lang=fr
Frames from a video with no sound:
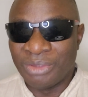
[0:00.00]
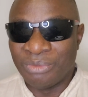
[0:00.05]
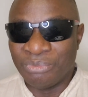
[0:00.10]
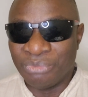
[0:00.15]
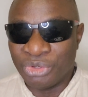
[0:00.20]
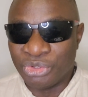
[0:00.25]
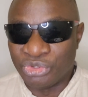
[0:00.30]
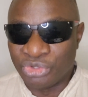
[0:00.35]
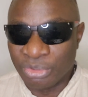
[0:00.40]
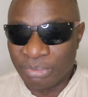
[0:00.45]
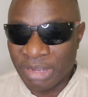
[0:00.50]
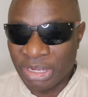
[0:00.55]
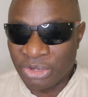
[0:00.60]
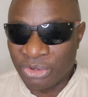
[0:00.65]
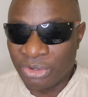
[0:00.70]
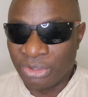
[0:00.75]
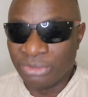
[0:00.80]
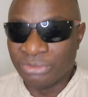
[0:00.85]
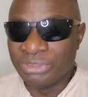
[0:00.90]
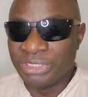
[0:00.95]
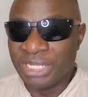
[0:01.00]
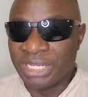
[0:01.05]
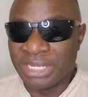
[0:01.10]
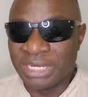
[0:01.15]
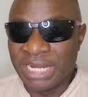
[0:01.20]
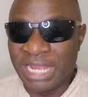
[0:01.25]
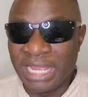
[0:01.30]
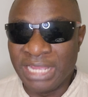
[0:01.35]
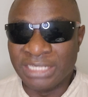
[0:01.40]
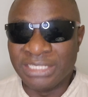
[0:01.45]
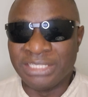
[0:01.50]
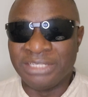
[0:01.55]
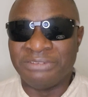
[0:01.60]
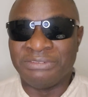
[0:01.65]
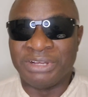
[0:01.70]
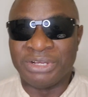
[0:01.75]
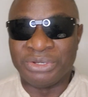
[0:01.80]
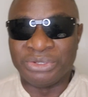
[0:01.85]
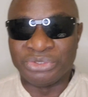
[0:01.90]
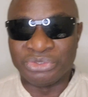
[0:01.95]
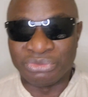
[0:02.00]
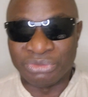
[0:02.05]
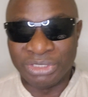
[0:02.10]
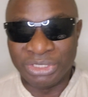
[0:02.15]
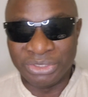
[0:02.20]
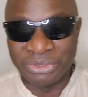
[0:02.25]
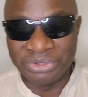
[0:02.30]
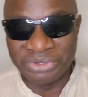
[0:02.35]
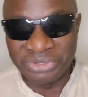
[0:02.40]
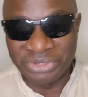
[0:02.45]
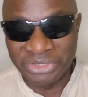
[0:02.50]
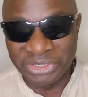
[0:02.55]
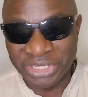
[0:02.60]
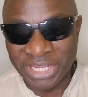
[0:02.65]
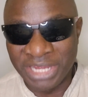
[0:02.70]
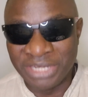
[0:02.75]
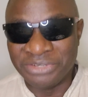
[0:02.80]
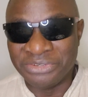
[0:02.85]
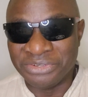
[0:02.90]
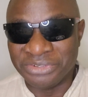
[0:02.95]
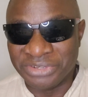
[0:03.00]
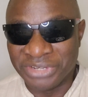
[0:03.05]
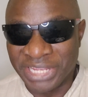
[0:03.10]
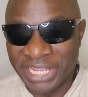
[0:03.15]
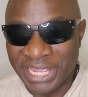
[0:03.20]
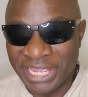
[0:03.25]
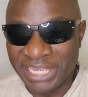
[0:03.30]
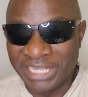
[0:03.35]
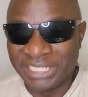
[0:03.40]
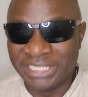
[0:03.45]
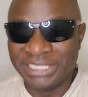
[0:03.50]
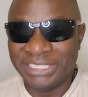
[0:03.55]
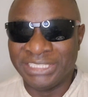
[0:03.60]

Monsieur Macron déclare qu'il va construire une centrale nucléaire